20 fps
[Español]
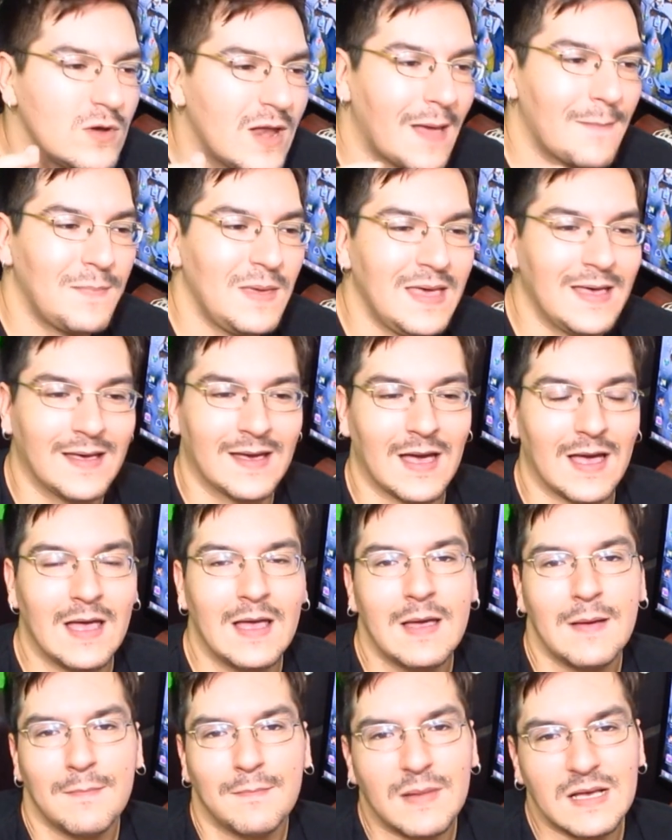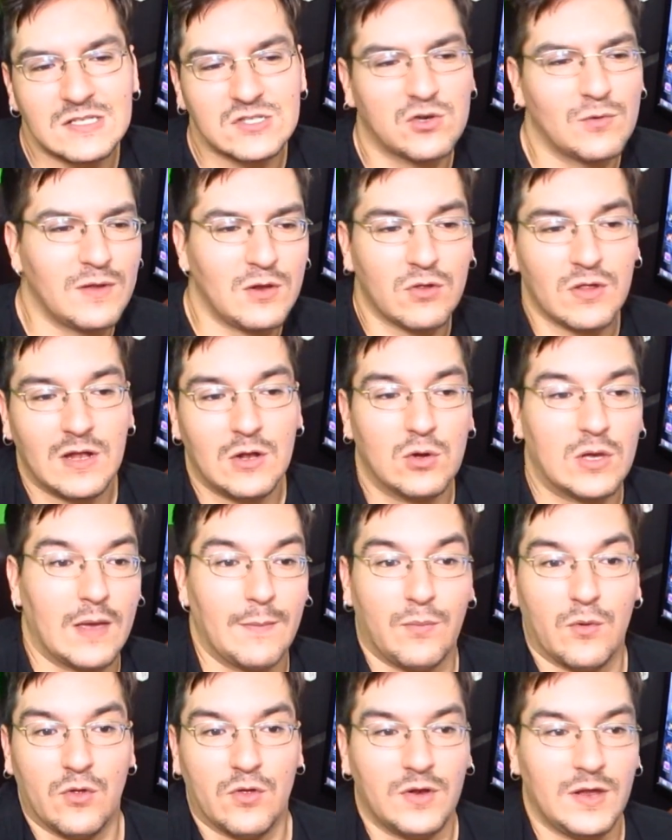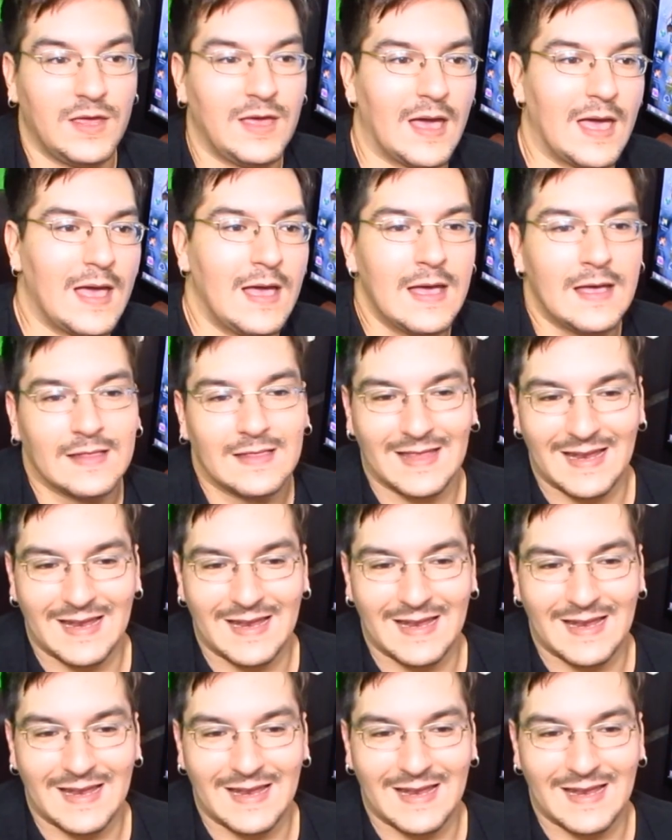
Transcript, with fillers: una pizca más o menos de lo que podría